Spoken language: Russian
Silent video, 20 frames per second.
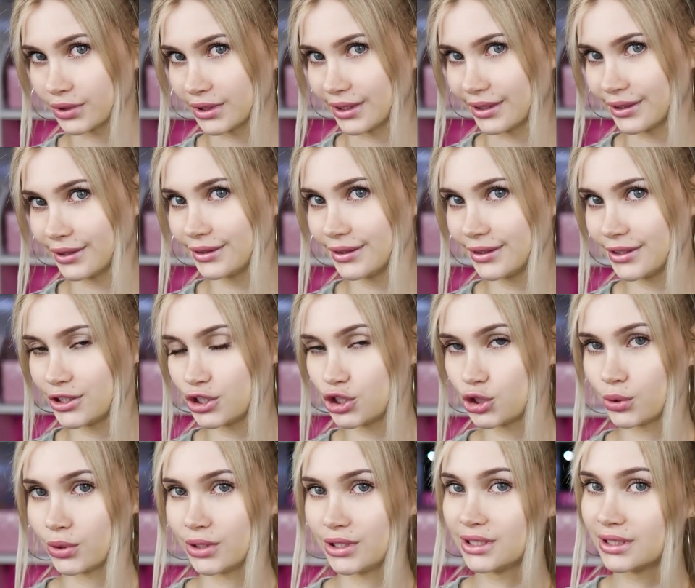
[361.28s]
так это
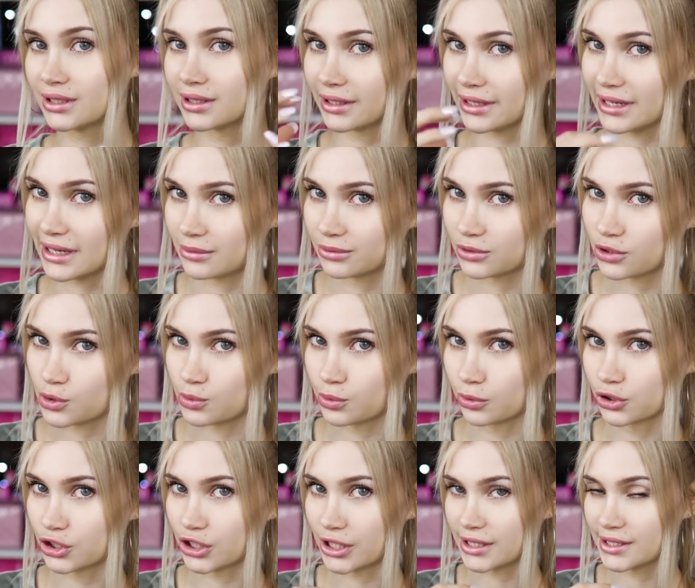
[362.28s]
еще и крем, то есть
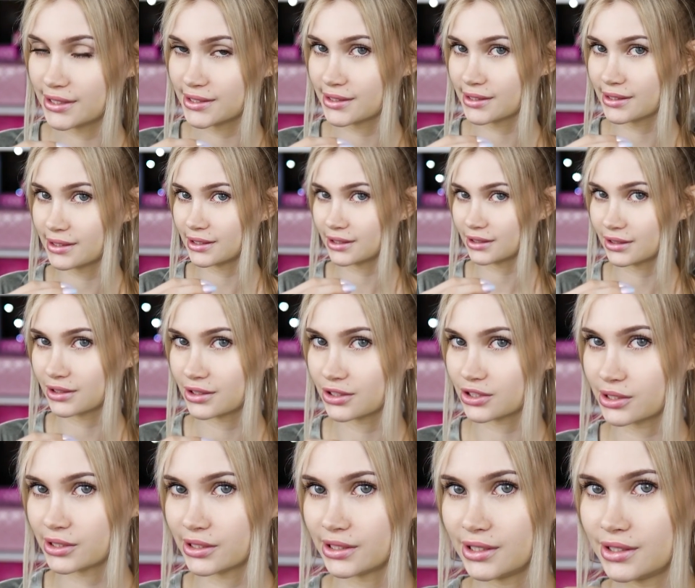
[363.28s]
получается, это
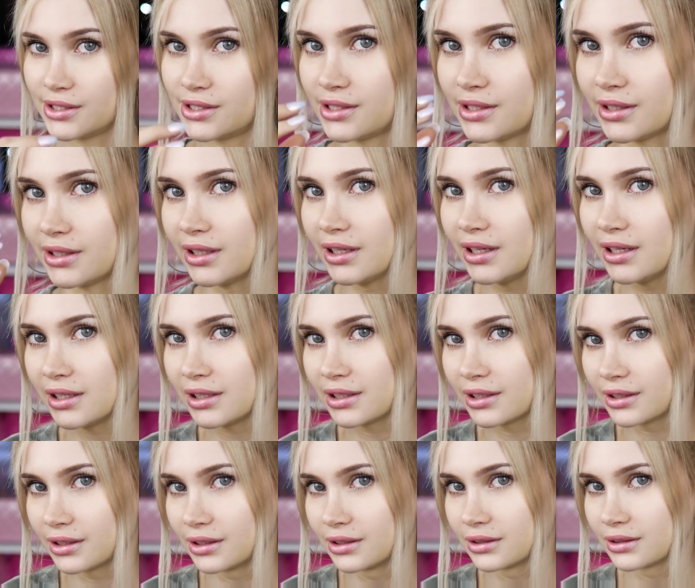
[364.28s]
же
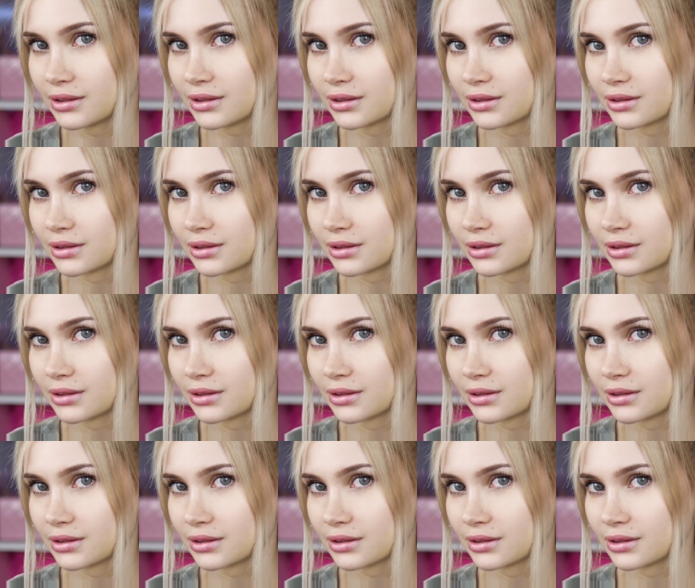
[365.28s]
идеально.